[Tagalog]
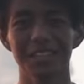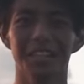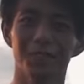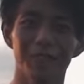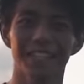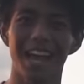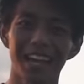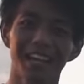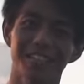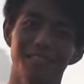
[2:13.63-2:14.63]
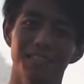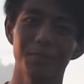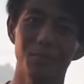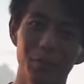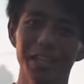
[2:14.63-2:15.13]
that different angles
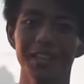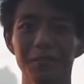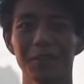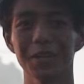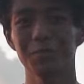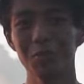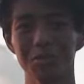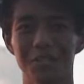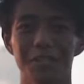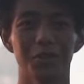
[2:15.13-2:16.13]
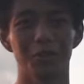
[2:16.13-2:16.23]
can bring different moods in your